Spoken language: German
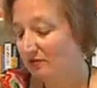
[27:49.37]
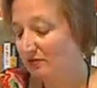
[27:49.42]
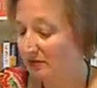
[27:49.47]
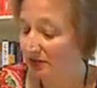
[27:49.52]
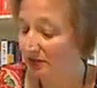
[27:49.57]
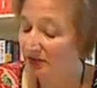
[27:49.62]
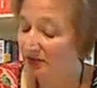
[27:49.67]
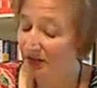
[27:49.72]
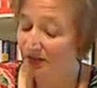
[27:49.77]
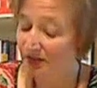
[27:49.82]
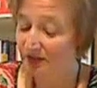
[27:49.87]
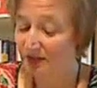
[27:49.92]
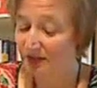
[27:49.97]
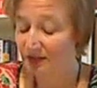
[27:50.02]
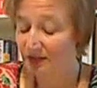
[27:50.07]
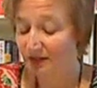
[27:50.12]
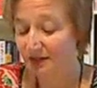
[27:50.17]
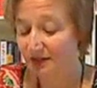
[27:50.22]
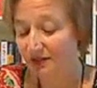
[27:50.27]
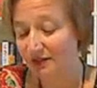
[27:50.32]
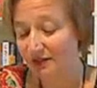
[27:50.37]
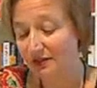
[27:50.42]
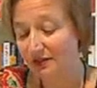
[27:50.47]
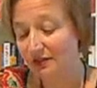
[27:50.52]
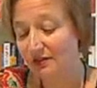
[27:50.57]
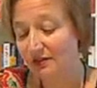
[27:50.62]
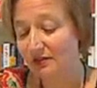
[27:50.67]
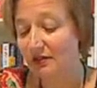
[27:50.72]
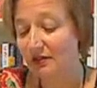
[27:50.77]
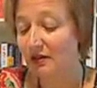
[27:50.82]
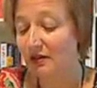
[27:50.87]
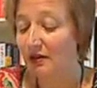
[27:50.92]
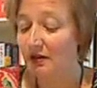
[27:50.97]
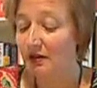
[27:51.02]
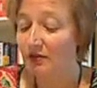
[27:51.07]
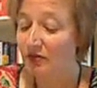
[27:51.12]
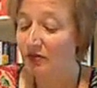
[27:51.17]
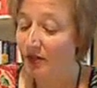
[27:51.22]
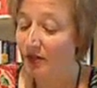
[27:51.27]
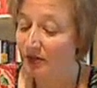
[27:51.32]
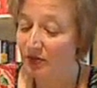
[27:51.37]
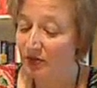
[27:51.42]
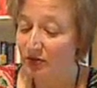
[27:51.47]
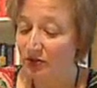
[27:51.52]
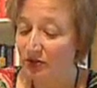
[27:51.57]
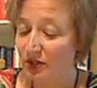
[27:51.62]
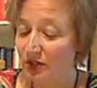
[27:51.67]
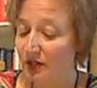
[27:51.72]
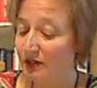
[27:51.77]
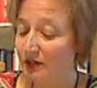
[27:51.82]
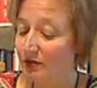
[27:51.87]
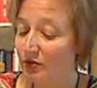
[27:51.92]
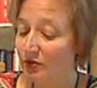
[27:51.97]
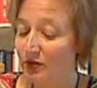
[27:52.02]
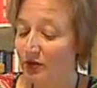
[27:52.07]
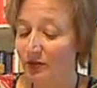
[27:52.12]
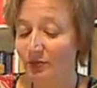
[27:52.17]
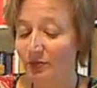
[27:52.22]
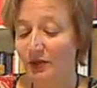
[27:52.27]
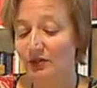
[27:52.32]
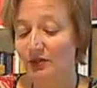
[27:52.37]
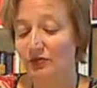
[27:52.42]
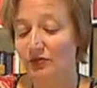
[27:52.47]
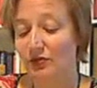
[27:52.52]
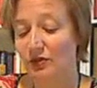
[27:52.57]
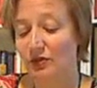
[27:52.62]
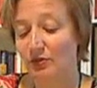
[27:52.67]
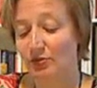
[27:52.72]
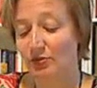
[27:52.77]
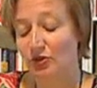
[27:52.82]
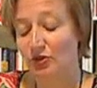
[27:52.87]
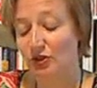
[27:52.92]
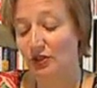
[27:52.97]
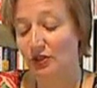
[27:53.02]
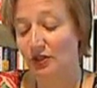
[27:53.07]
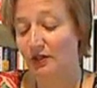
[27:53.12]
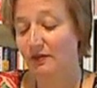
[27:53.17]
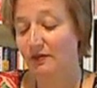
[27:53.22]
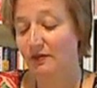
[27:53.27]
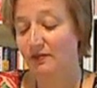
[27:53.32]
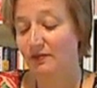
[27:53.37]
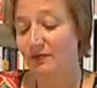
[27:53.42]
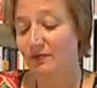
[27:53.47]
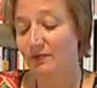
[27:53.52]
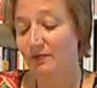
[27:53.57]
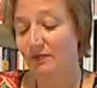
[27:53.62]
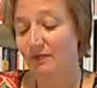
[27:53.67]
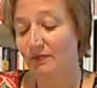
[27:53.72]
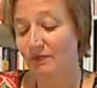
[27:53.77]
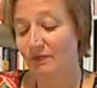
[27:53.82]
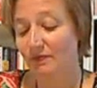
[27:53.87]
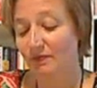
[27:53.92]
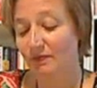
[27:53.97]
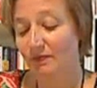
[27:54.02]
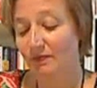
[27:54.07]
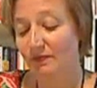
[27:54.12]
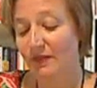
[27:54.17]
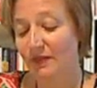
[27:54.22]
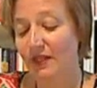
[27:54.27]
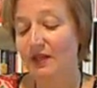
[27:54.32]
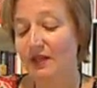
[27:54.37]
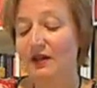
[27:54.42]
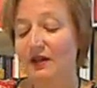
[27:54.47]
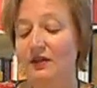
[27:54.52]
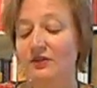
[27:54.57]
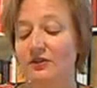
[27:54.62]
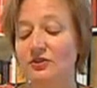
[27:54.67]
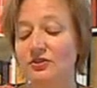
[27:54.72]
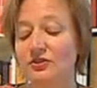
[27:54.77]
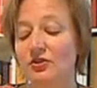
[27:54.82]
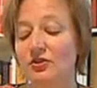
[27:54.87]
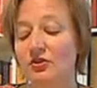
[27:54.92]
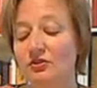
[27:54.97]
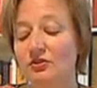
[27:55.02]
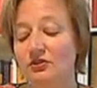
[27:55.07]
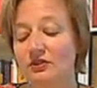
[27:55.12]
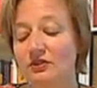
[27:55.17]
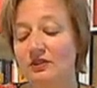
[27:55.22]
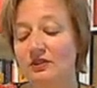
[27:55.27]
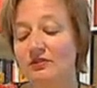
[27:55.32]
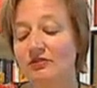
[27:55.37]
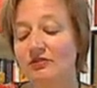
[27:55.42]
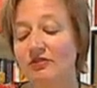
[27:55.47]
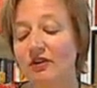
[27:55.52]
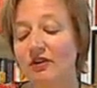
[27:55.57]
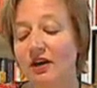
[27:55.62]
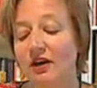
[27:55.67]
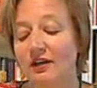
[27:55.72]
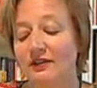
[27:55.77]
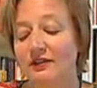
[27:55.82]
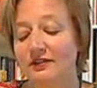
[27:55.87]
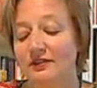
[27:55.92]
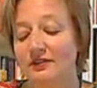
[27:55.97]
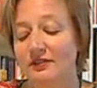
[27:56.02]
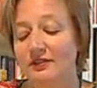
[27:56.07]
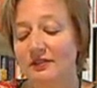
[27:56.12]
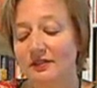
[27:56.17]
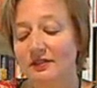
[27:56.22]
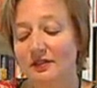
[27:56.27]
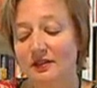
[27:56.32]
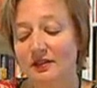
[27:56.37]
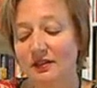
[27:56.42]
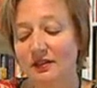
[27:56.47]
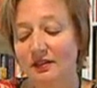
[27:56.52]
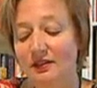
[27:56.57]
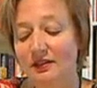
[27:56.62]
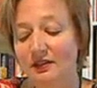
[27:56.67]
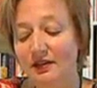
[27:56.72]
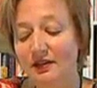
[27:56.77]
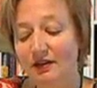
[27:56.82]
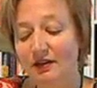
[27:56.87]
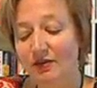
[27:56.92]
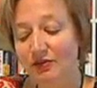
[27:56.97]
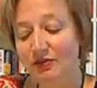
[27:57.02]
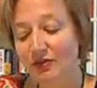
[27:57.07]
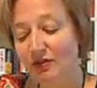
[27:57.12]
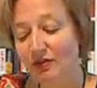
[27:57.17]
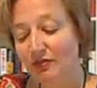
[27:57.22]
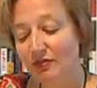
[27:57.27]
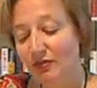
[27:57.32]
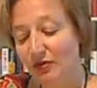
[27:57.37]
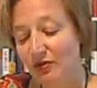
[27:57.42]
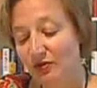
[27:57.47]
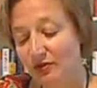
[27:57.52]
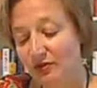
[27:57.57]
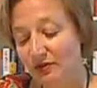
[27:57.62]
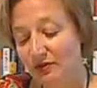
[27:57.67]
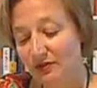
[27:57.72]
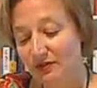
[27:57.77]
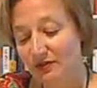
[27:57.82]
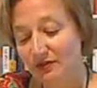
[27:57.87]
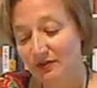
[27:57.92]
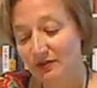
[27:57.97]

Nicht ganz das Richtige, Vielleicht könnt ihr ein Lyrikband von ihr bestellen. Songs in Flight, Lieder auf der Flucht.